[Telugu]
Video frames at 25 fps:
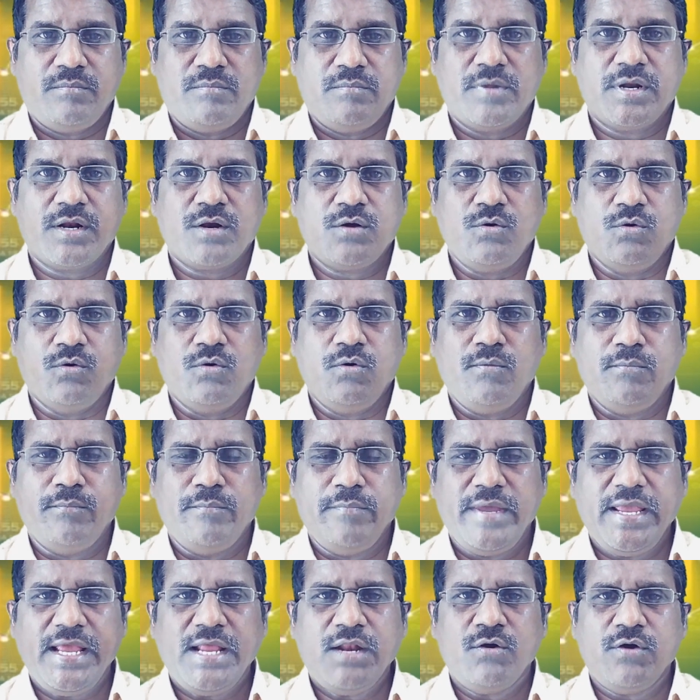మనకు
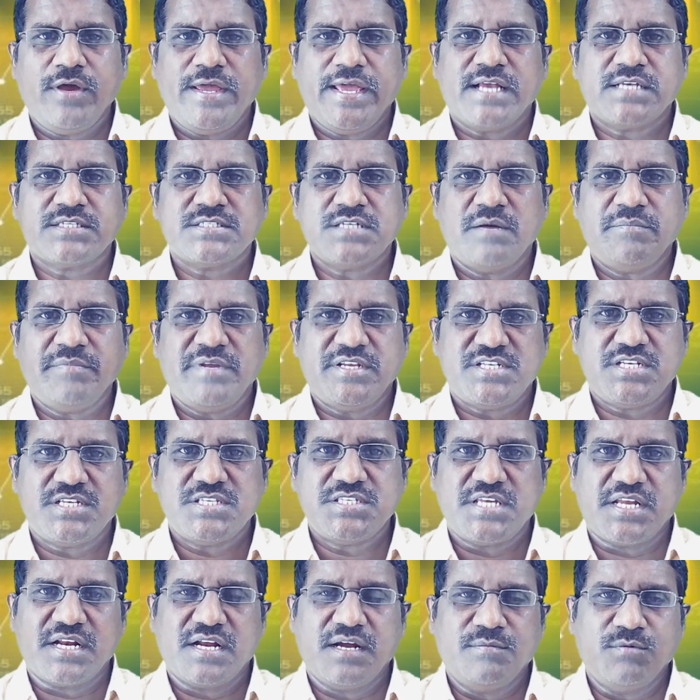మేలో
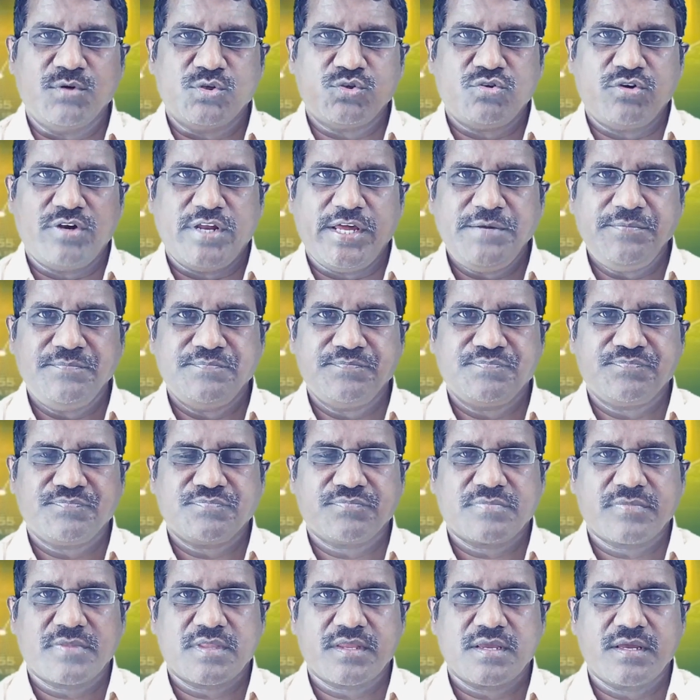ఎగ్జామినేషన్ జరగబోతున్నాయి
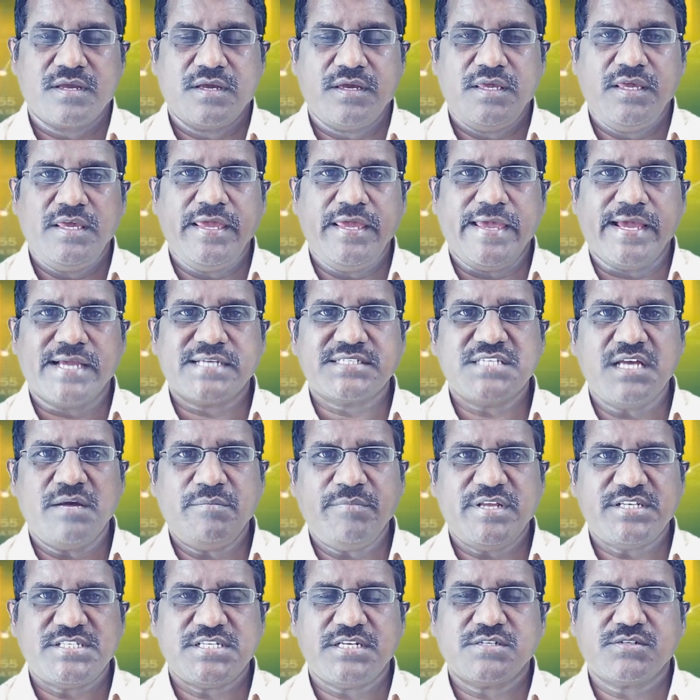ఈ
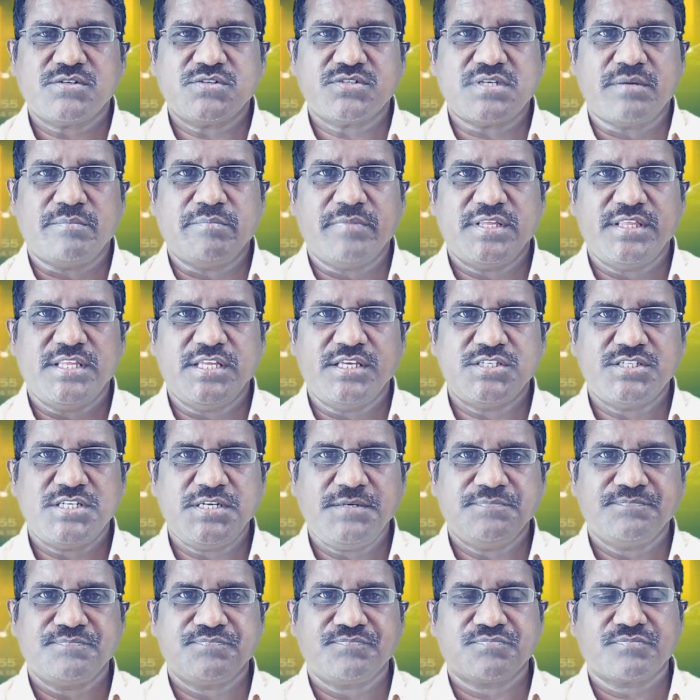ఎగ్జామినేషన్స్కు సంబంధించి
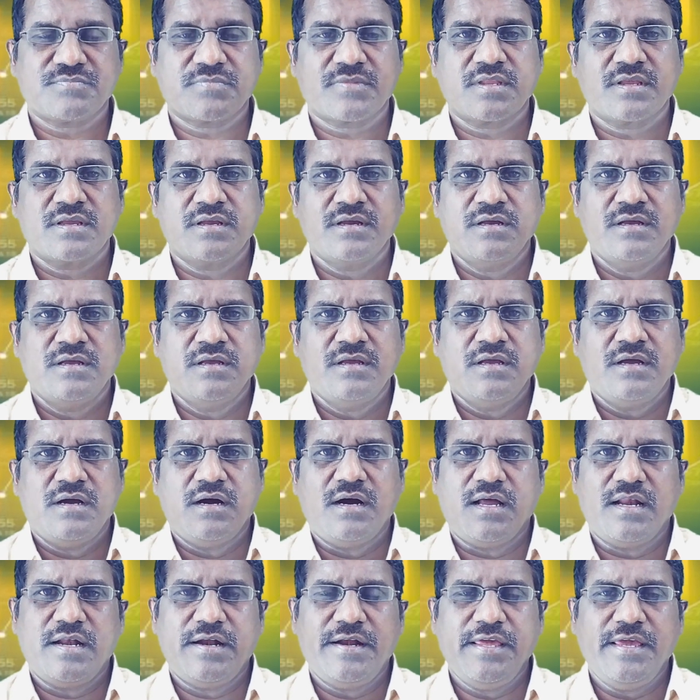
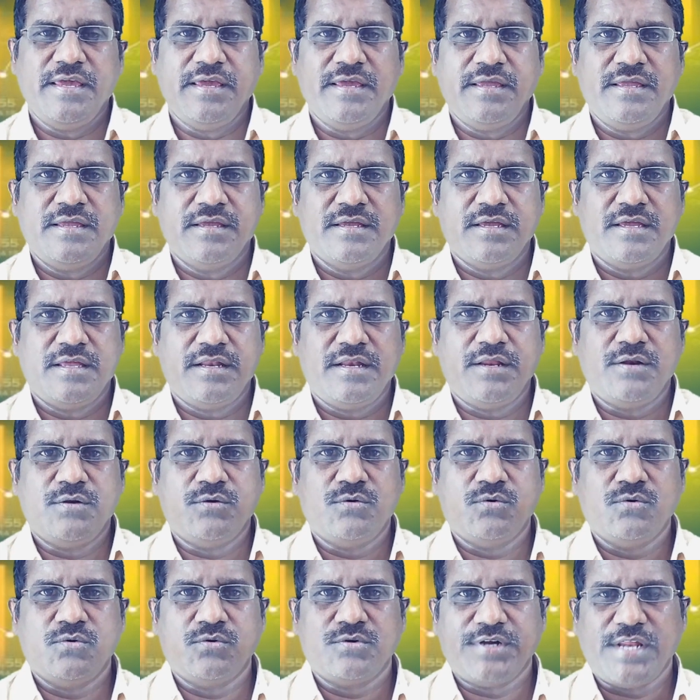ఆల్రెడీ
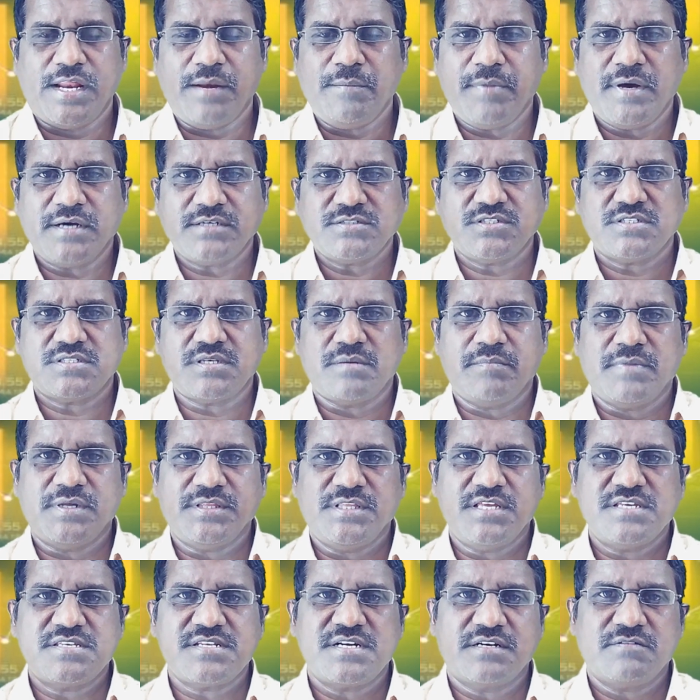నేను టెన్ మార్క్స్
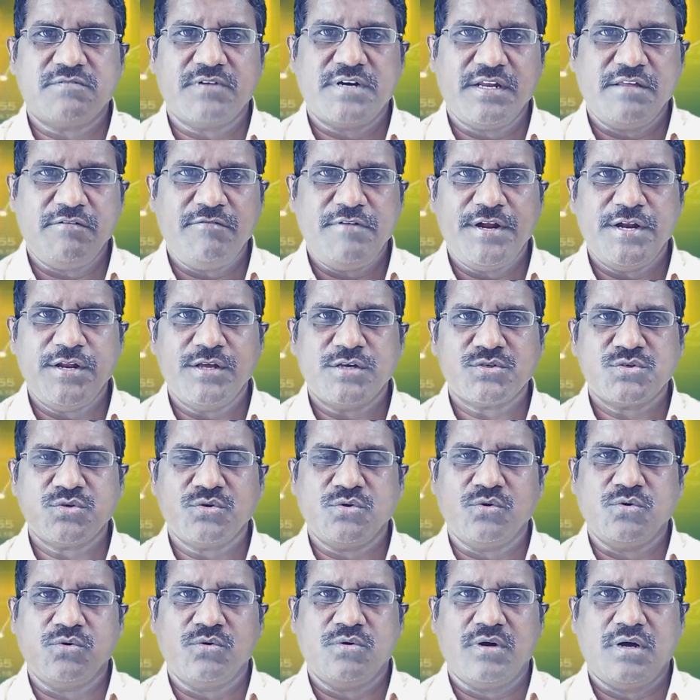సంబంధించినటువంటి వీడియోస్
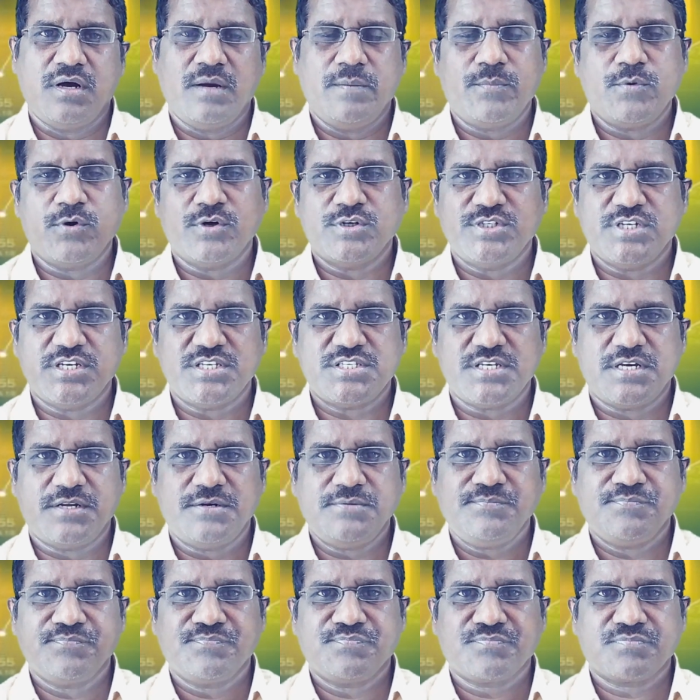అప్లోడ్
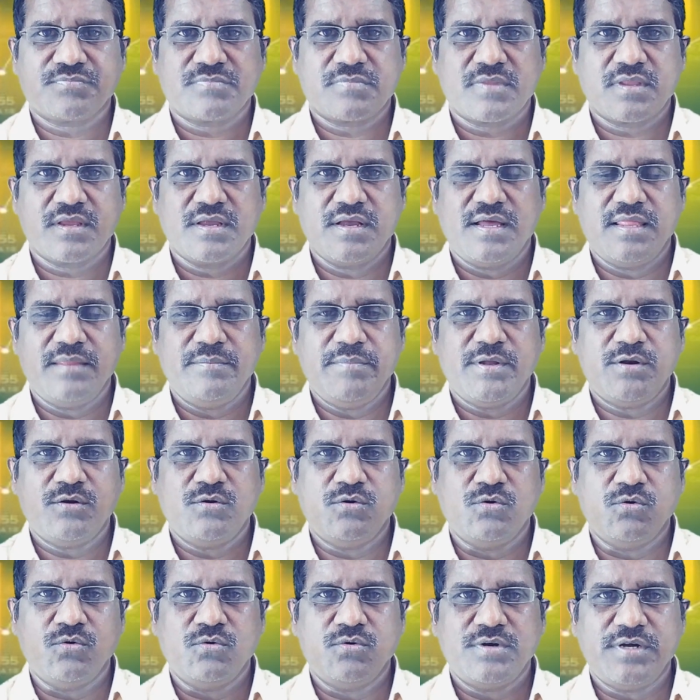చేశాను అది
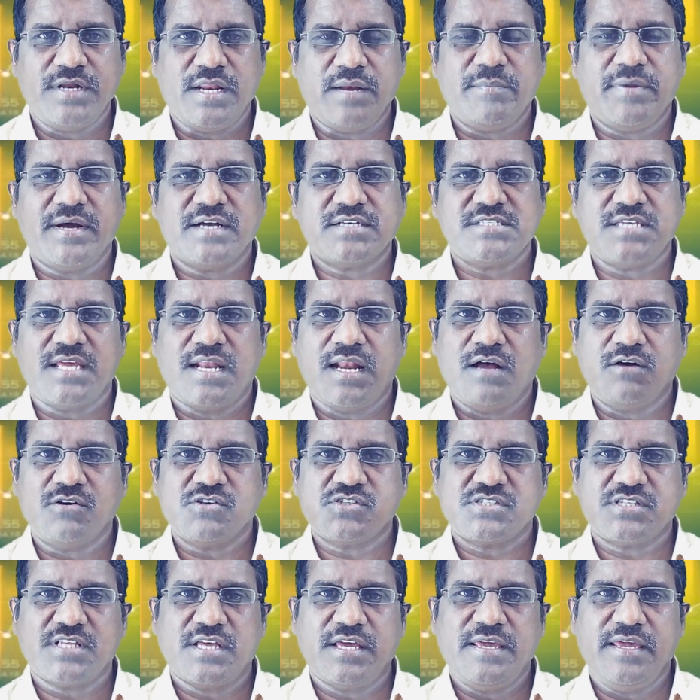మీరు టెన్ మార్క్స్ ఎలా
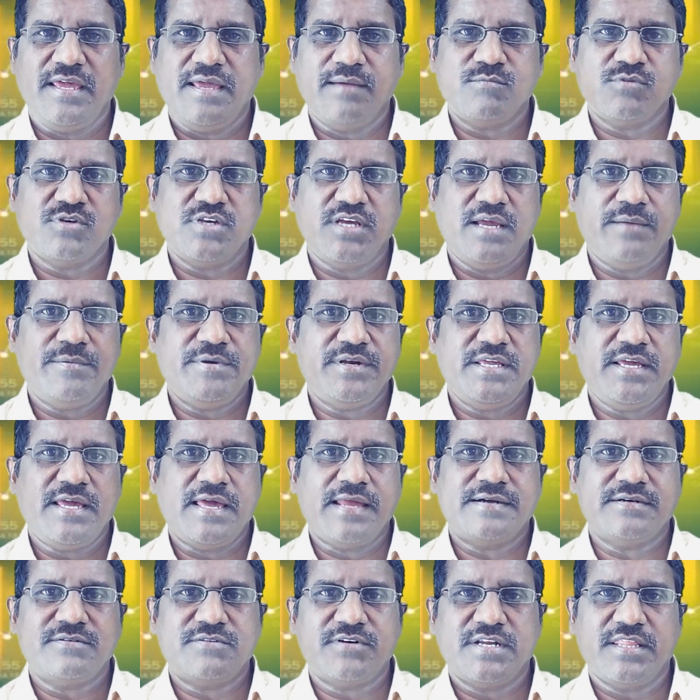వస్తాయి ఏమి ఏమిటి
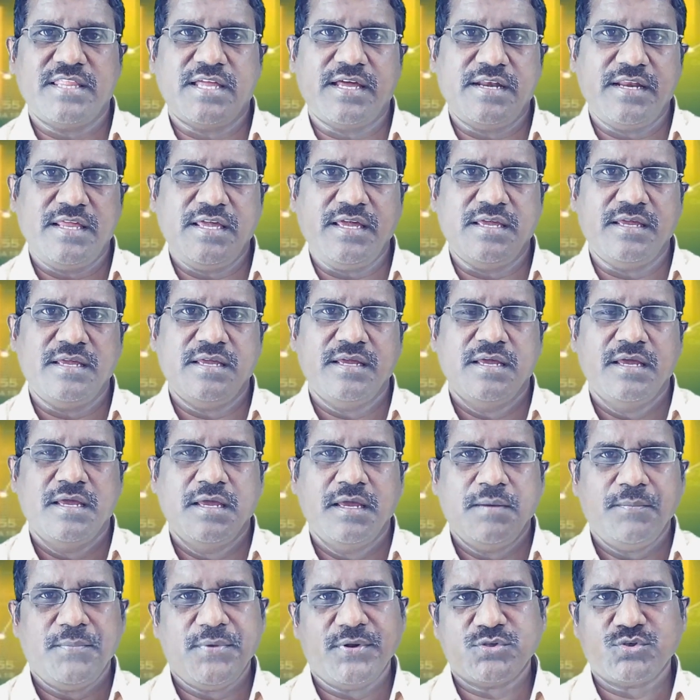అనేటువంటి దాన్ని
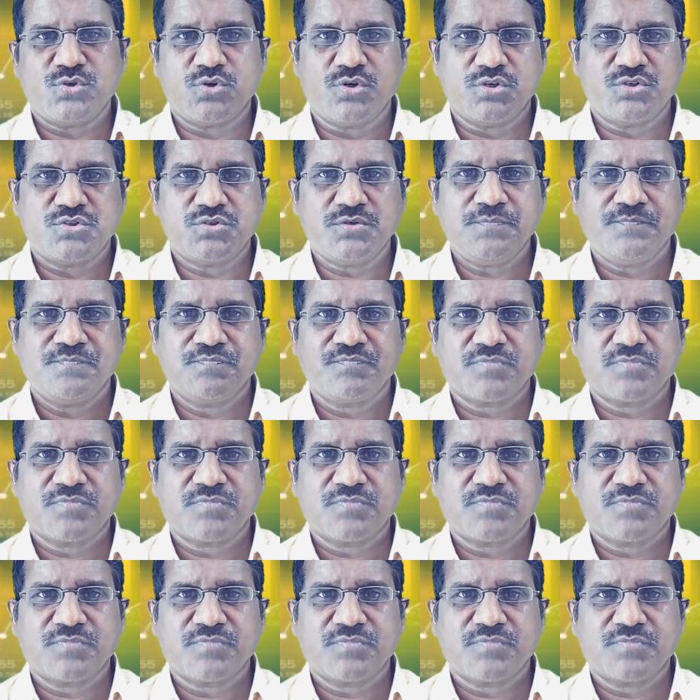మీరు చూడొచ్చు